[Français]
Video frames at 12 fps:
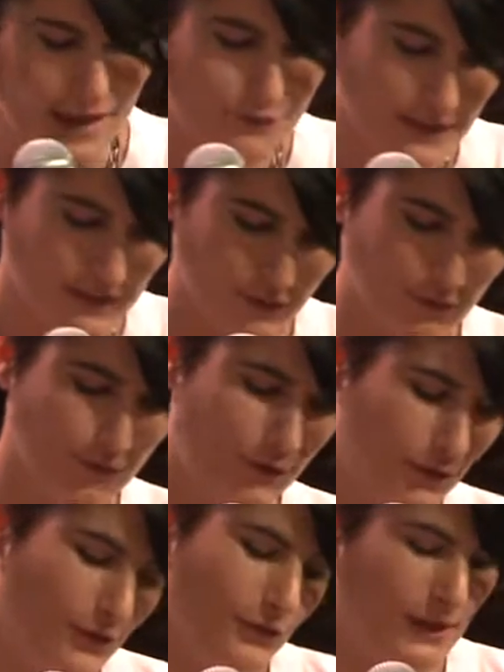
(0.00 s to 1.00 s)
avec,
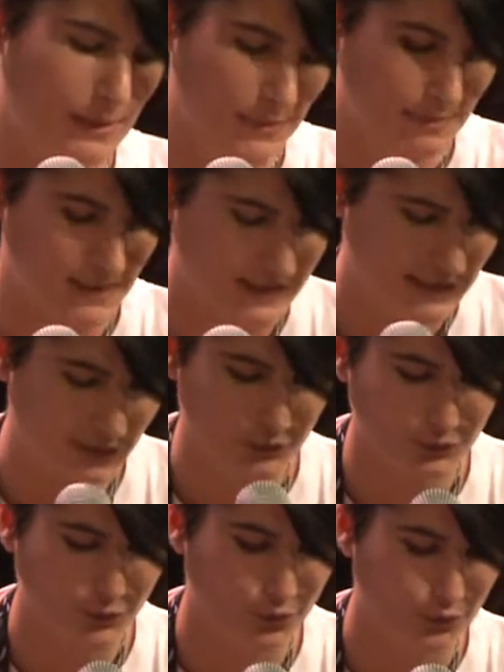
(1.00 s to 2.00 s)
euh, de la même manière que
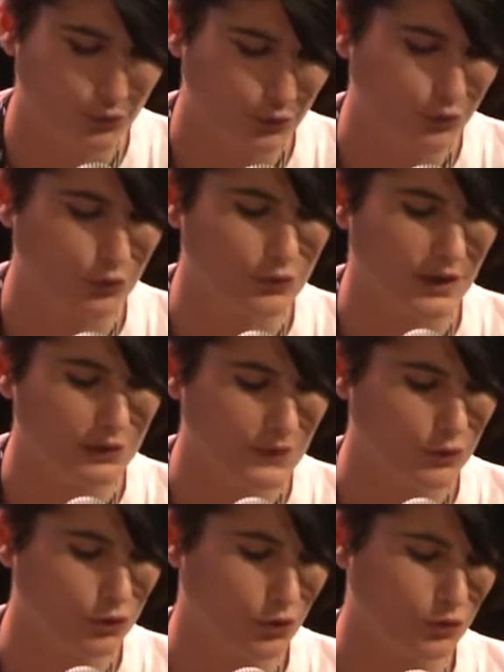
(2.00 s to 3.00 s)
ce qu'on aurait
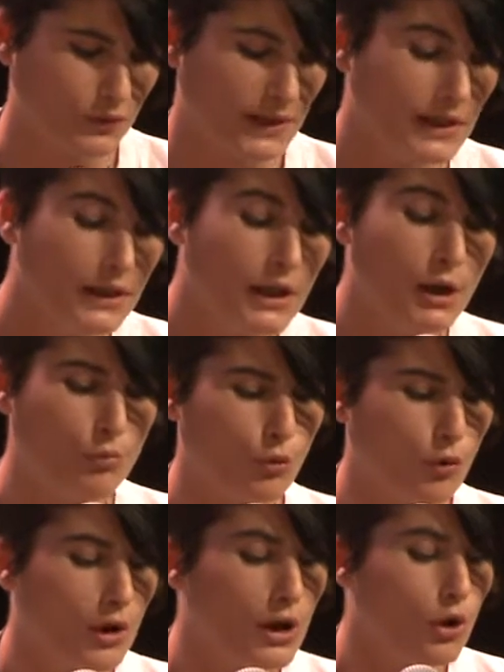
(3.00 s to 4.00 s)
fait aujourd'hui.
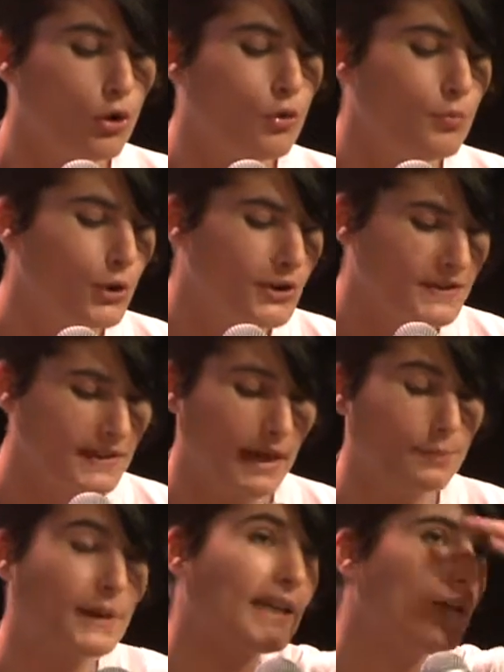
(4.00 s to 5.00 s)
Bon, le bot,
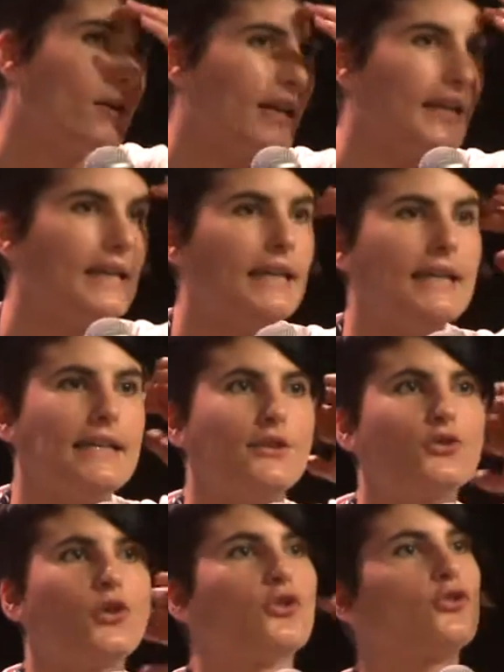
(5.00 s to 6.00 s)
a priori, est
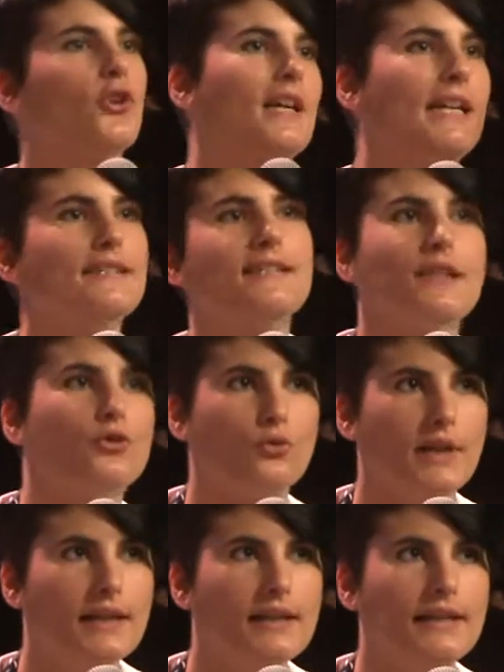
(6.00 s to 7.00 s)
sans organe
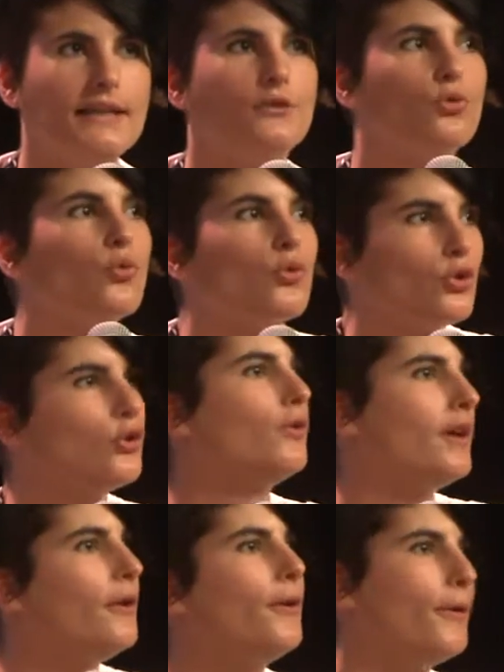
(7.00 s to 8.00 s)
sexuel et donc
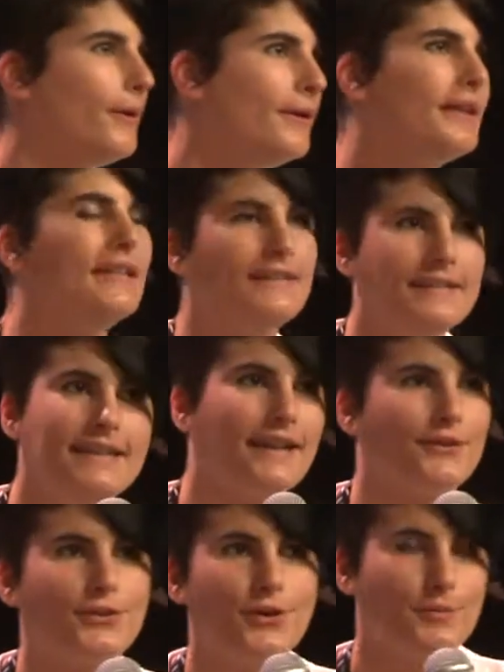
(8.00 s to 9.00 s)
ni
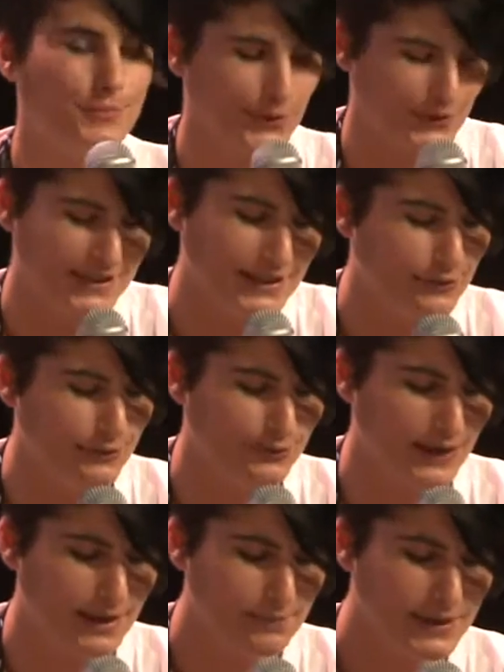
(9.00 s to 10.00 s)
un homme ni une
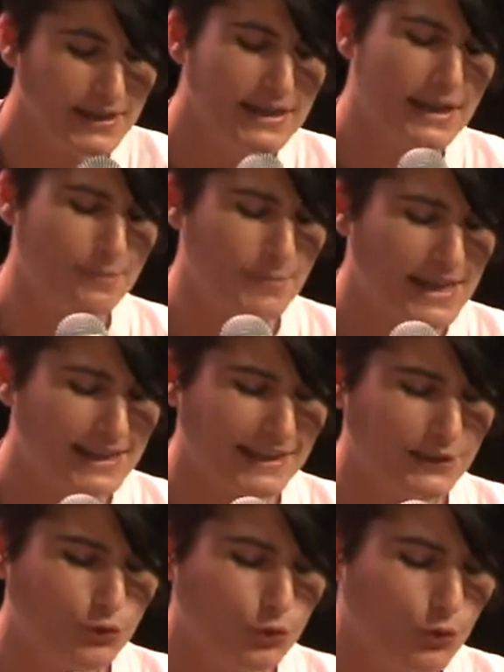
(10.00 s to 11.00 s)
femme.
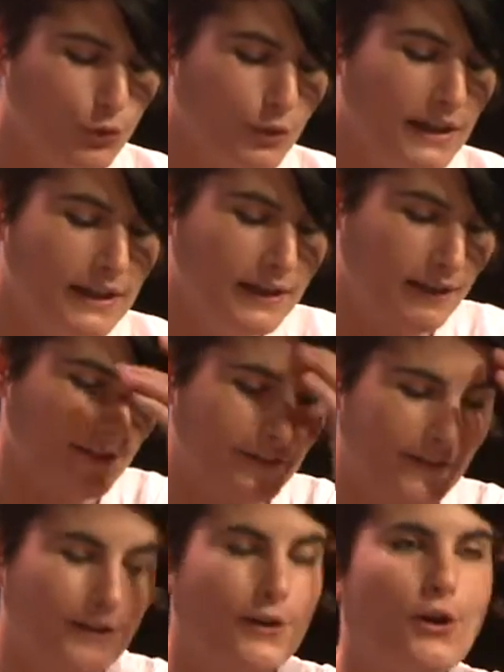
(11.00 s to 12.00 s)
Malgré tout,
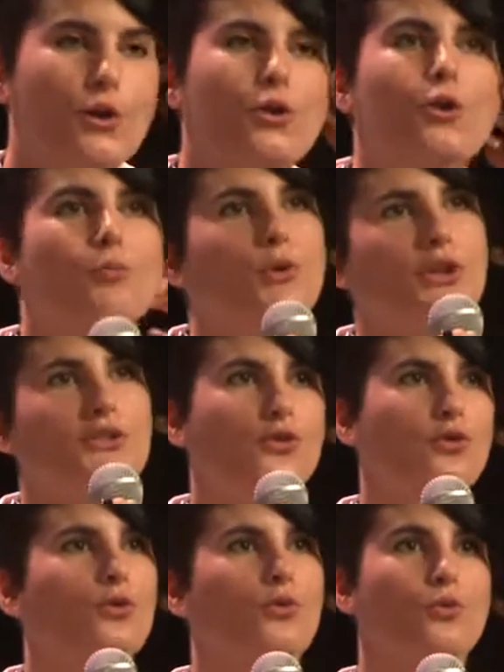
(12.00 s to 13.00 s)
le
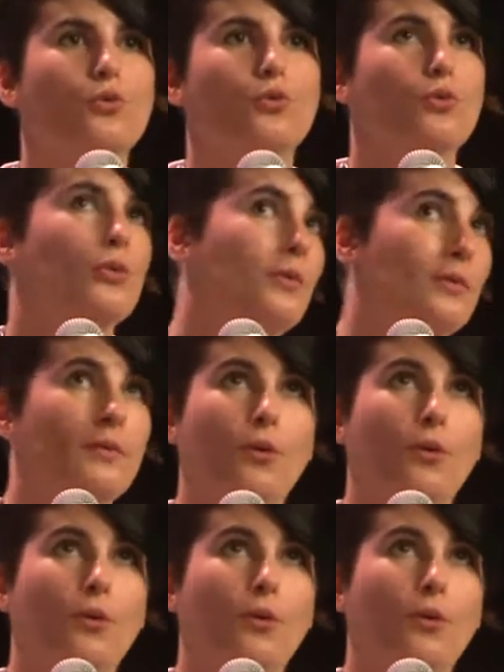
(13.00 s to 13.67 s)
bot, ou